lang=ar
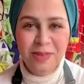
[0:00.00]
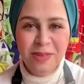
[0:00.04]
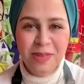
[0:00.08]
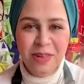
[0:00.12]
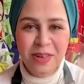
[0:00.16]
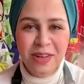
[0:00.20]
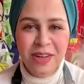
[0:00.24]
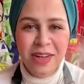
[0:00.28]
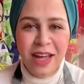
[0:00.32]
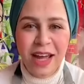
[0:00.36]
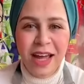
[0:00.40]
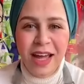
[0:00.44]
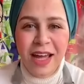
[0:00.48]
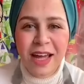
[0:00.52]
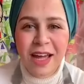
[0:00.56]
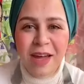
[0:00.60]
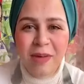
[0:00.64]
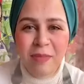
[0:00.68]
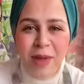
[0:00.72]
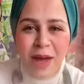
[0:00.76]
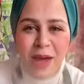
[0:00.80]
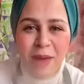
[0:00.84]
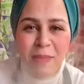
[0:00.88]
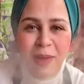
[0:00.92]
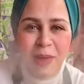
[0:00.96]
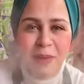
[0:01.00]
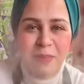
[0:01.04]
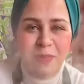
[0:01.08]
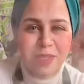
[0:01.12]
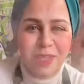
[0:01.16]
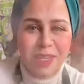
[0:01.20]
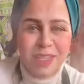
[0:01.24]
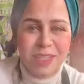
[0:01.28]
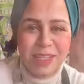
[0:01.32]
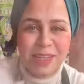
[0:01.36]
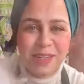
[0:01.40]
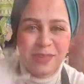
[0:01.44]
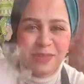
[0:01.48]
الريحه يا جماعه بقى مش
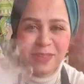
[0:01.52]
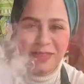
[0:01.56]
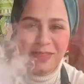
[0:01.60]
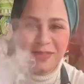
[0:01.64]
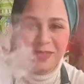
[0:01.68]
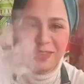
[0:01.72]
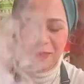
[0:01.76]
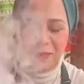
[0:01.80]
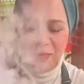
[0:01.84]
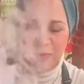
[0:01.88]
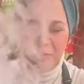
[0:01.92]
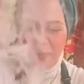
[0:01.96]
قادره اوصف لكم